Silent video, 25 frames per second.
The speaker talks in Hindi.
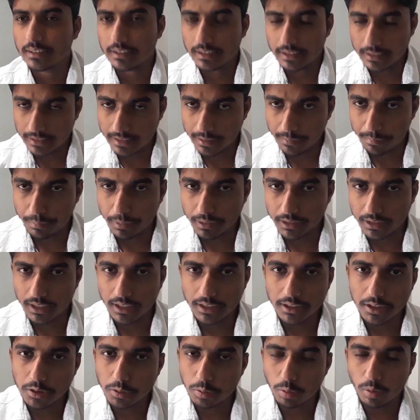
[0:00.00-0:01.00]
देखिए पंद्रह
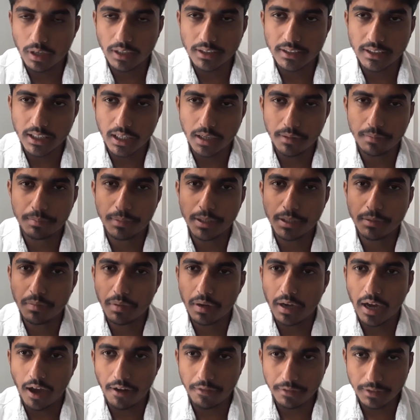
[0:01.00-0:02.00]
से सोलह हज़ार के बीच में
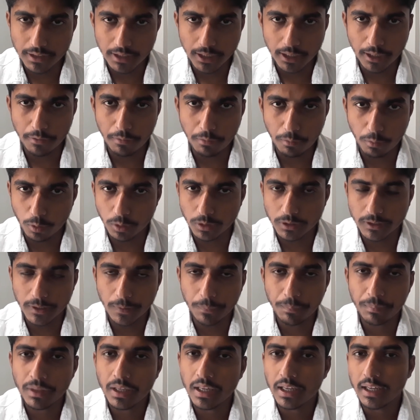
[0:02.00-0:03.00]
काफ़ी सारे फ़ोनस हैं
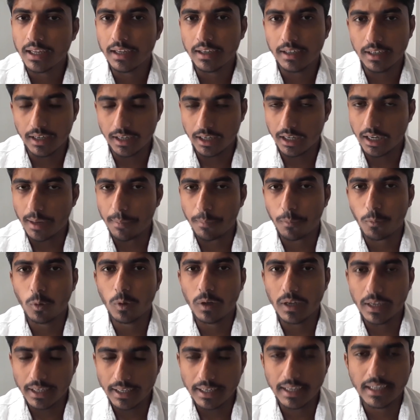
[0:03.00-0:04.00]
अगर आपको
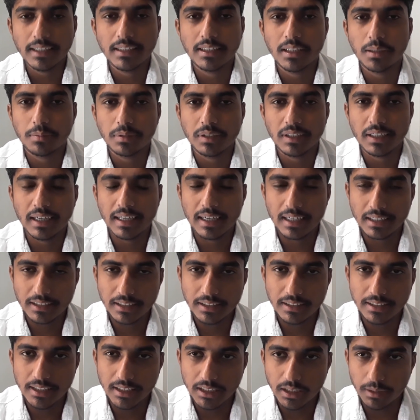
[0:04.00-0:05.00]
लेना है सैमसंग गलेक्सी
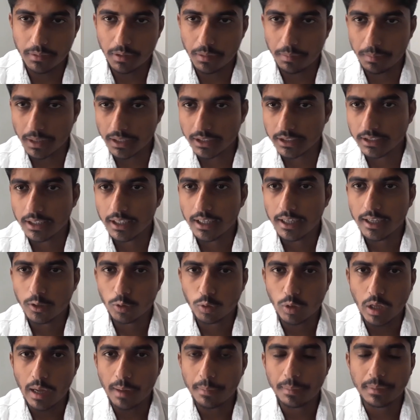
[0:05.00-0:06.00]
जे सेवन मैक्स
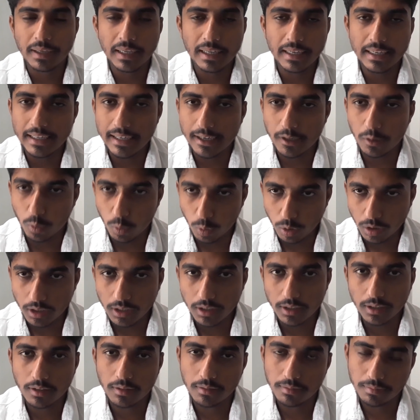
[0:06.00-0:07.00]
तो आपके लिए गुड
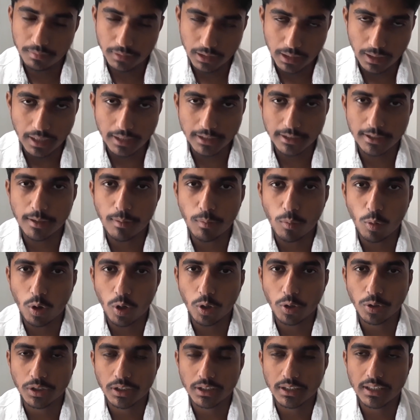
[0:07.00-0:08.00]
मतलब अच्छा मौका
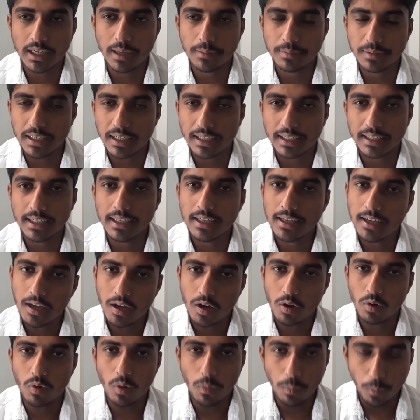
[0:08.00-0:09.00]
हो सकता है आप जाके
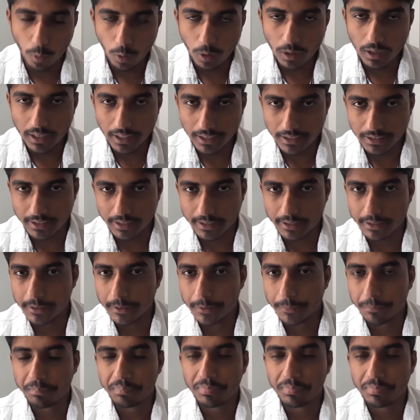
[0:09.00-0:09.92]
वो फ़ोन ले सकते हैं